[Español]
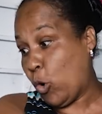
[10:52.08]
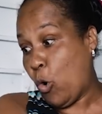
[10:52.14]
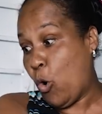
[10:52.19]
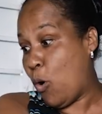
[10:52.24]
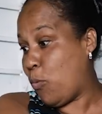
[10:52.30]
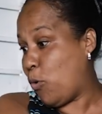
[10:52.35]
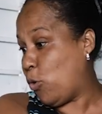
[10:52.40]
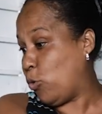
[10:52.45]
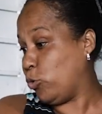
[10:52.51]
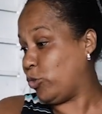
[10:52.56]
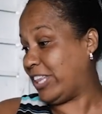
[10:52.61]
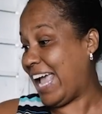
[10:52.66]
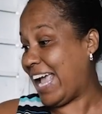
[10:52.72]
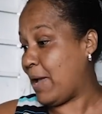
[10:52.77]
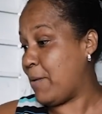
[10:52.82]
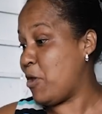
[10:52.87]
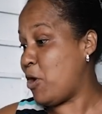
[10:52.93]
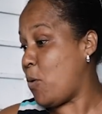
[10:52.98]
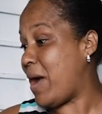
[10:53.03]
cubo, usted
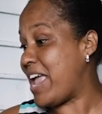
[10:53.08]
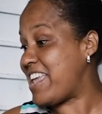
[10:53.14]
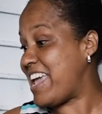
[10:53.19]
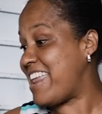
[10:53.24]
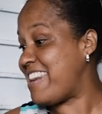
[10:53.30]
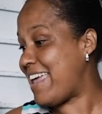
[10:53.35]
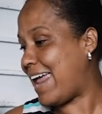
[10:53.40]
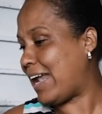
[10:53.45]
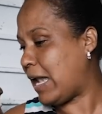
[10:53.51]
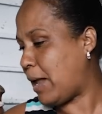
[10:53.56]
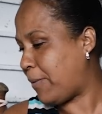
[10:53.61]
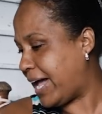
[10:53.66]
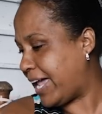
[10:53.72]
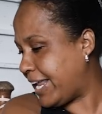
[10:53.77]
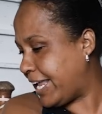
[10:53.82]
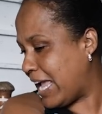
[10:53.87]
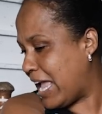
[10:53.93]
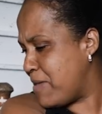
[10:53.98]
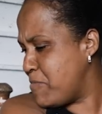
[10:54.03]
que me lo va a llenar la
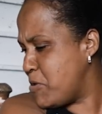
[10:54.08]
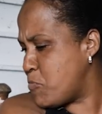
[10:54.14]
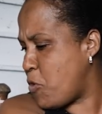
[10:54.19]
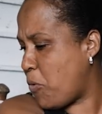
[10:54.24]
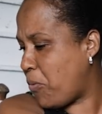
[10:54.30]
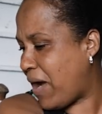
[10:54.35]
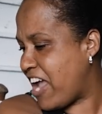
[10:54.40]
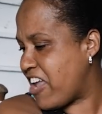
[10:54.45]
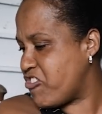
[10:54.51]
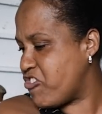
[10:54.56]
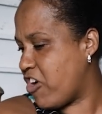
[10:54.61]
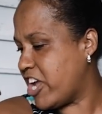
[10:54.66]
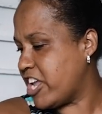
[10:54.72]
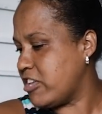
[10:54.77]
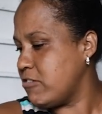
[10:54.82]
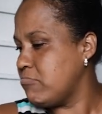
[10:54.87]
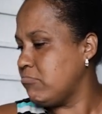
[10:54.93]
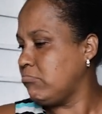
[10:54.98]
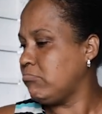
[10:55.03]
barrica, en el mismo baño
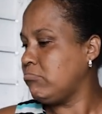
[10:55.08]
ahí.